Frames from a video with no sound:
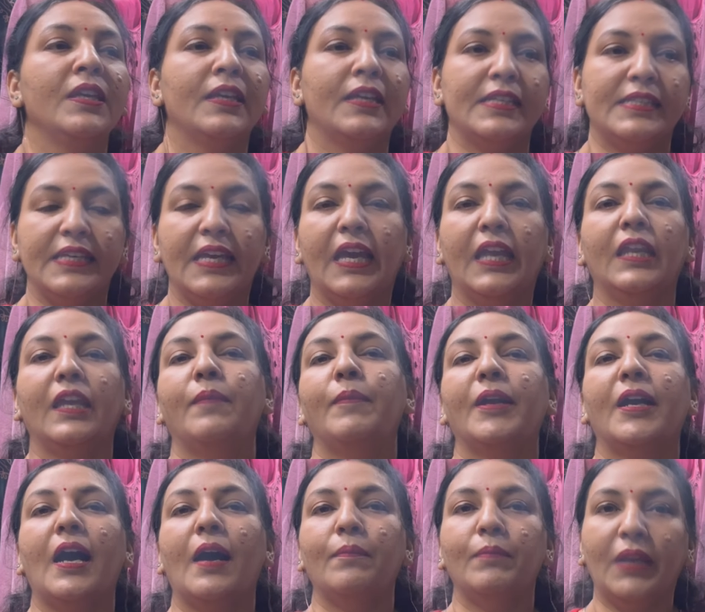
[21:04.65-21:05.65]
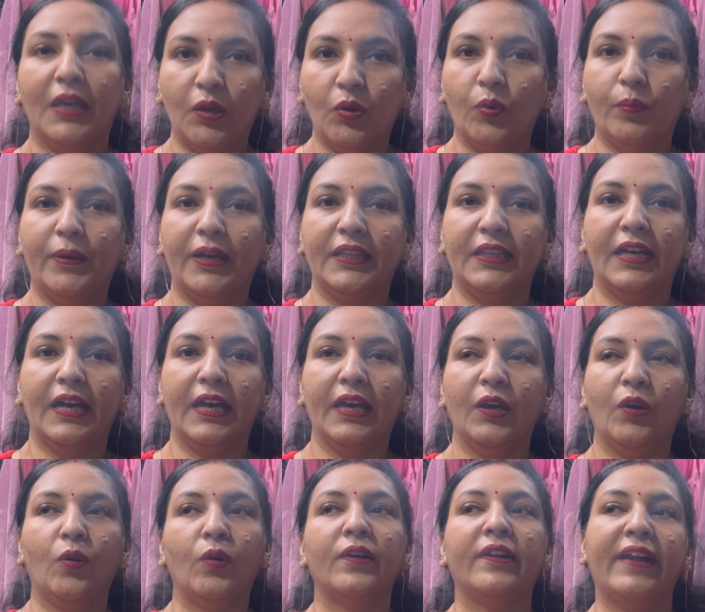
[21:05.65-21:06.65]
किसी एरिया में काम नहीं हो पाता
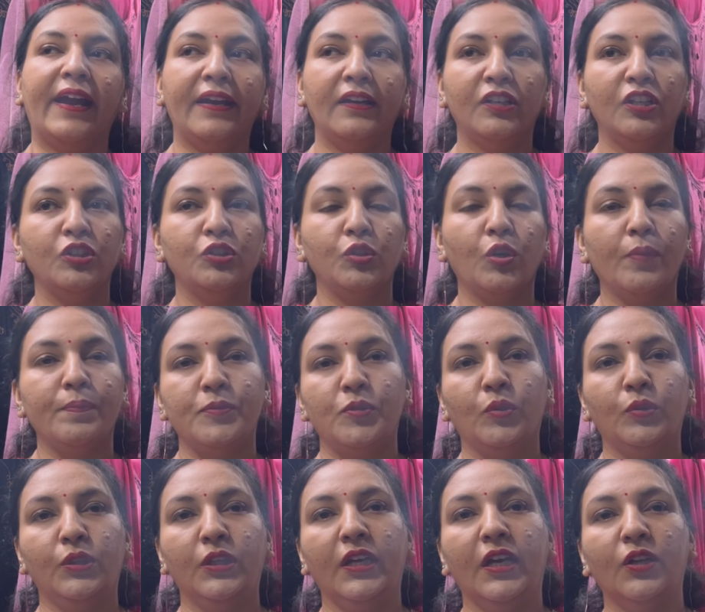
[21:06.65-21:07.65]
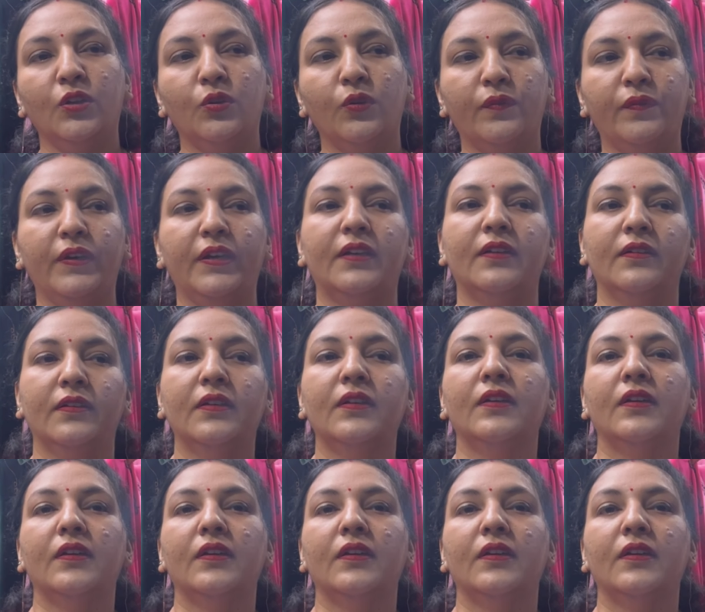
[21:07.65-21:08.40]
है और रेंट की शॉप्स होती हैं तो फिर